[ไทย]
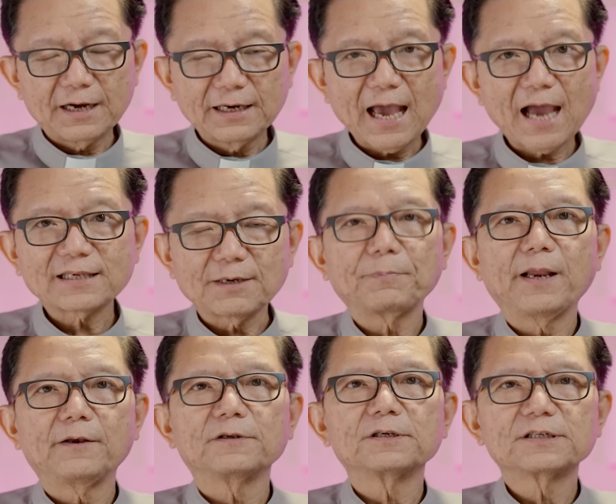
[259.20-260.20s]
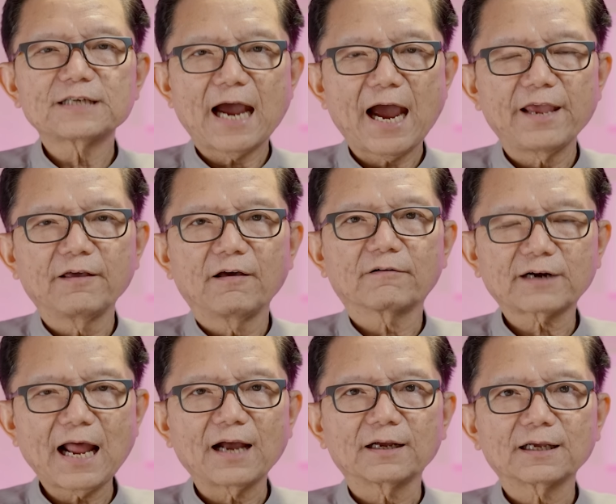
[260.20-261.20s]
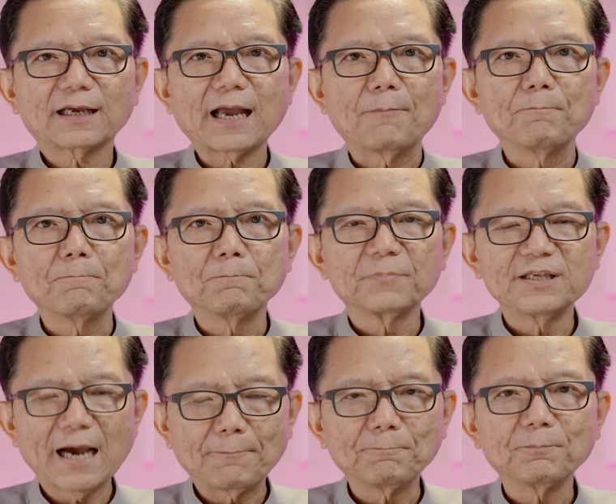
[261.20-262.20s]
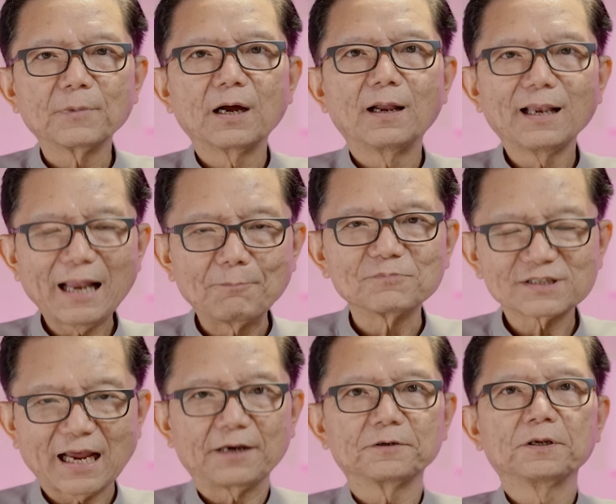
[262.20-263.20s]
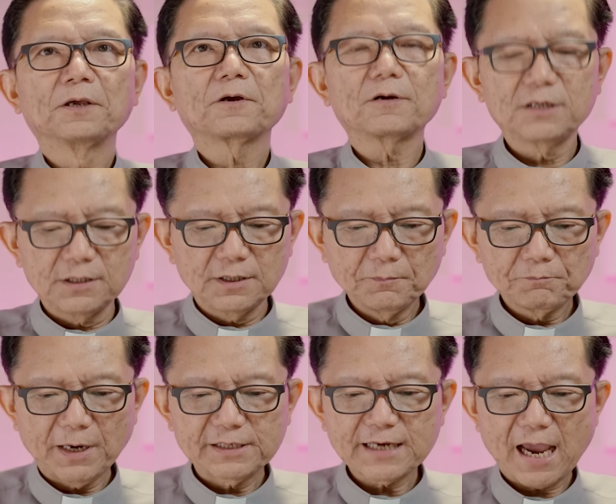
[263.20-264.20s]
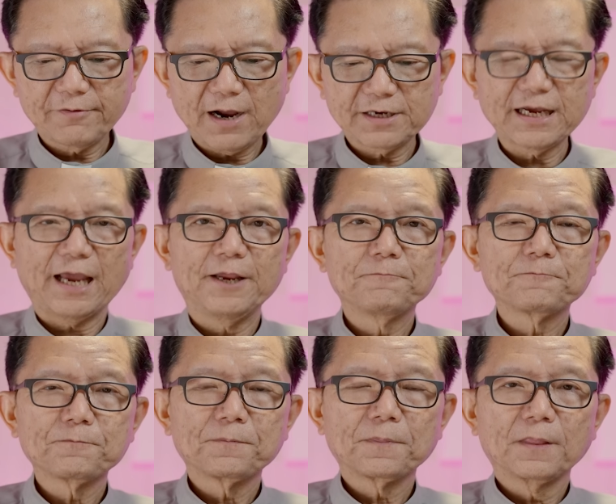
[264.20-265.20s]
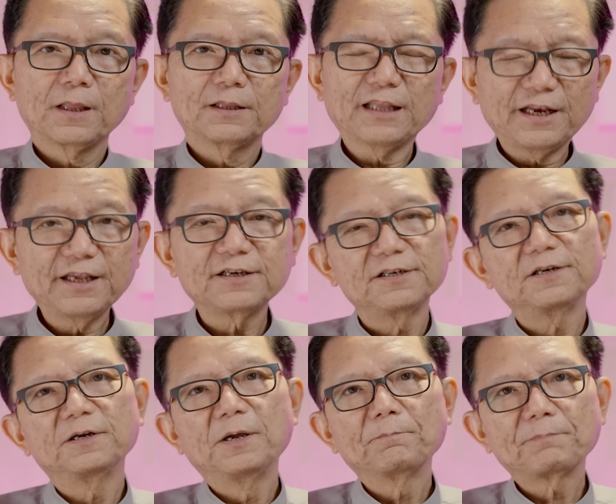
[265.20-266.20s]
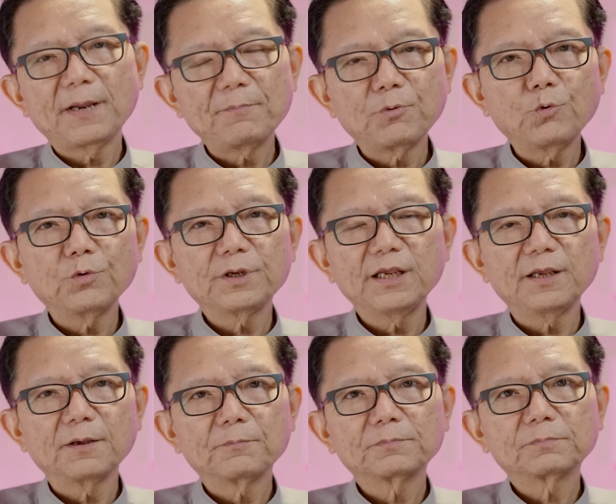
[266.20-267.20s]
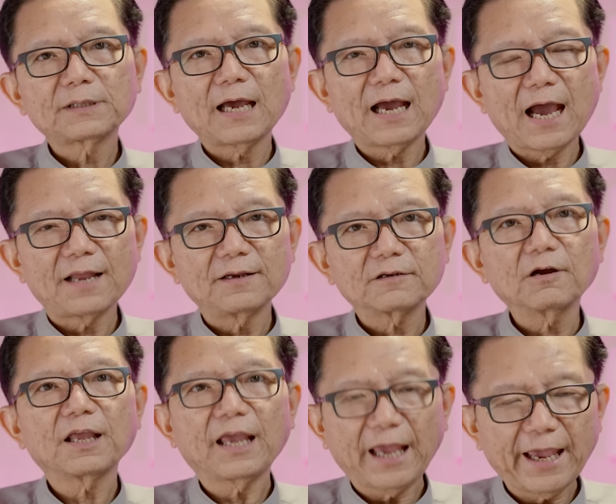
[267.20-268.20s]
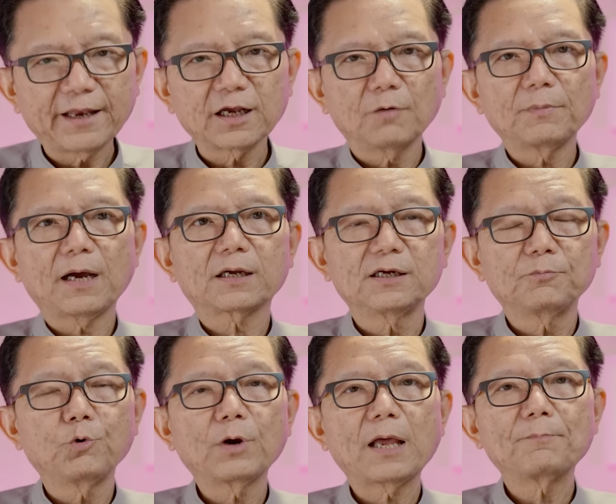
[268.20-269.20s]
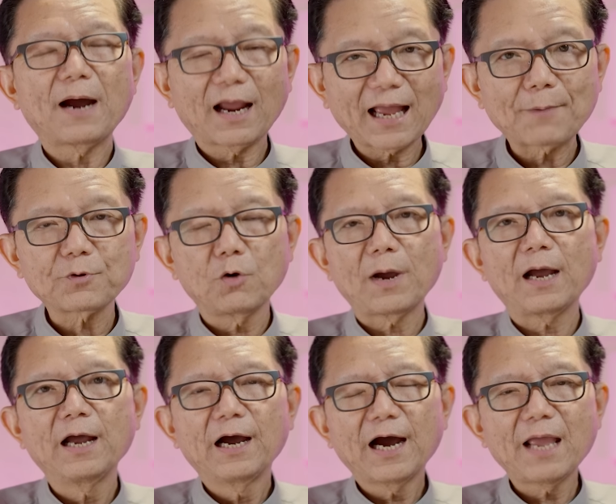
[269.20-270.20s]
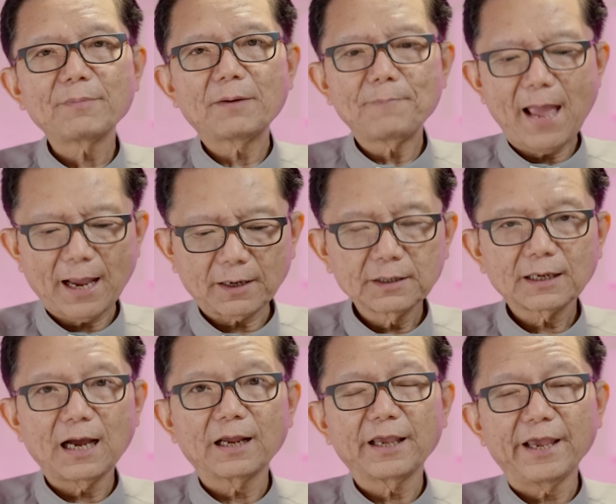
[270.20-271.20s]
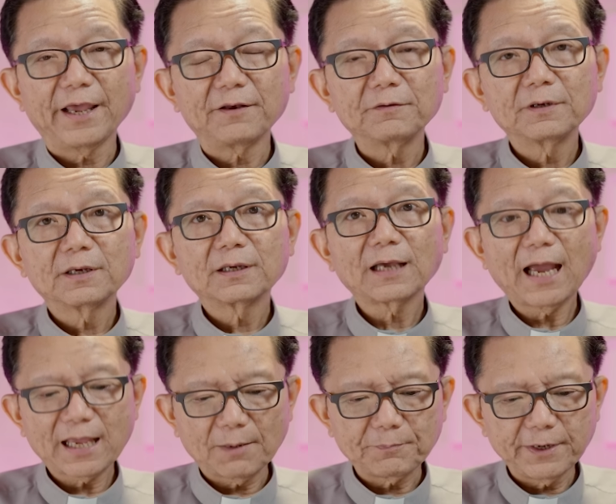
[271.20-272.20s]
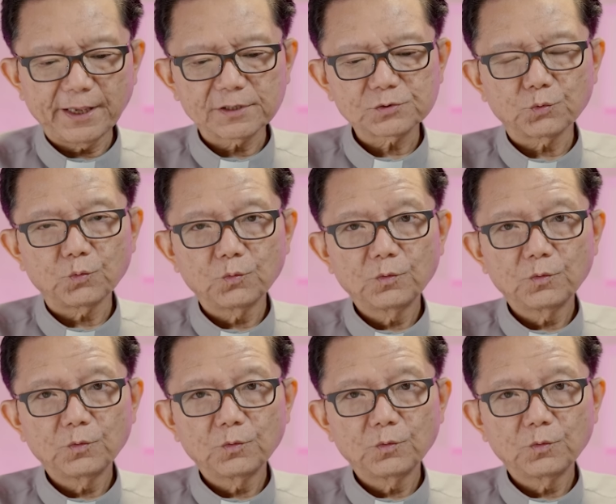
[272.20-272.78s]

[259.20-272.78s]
น่าจะเป็นชายร่างกำยำล่ำสันก็คือเป็นชายร่างใหญ่ และนี่คือเป็นผู้ที่ทหารนั้นก็เกณฑ์เข้ามา คือผู้แค่บังคับเข้ามาให้มาแบกกางเขนให้กับพระเยซู